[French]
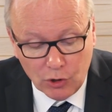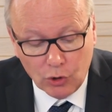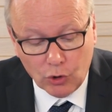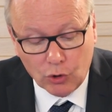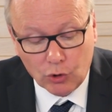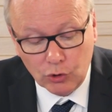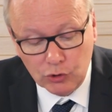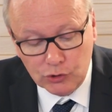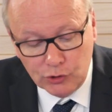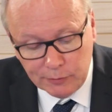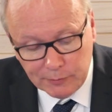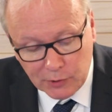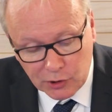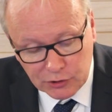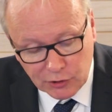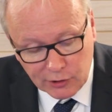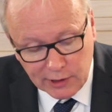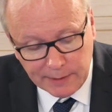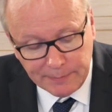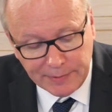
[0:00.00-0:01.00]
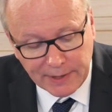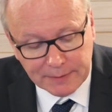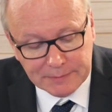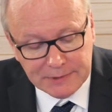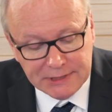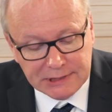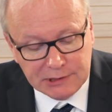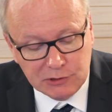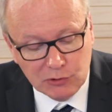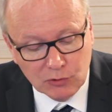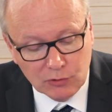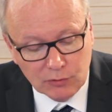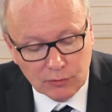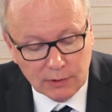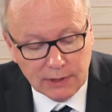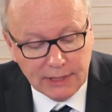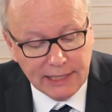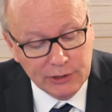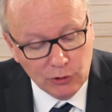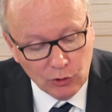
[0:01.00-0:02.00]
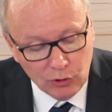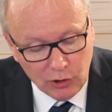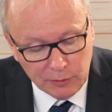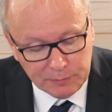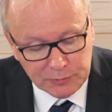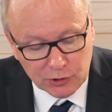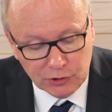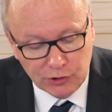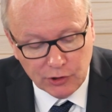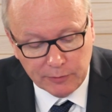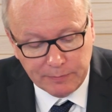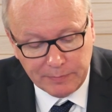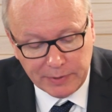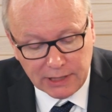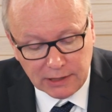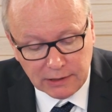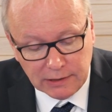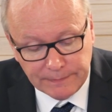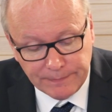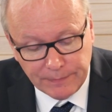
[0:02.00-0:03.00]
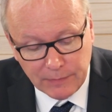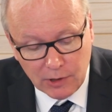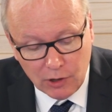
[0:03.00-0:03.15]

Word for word: redemandant la permission et ne l'obtenant pas,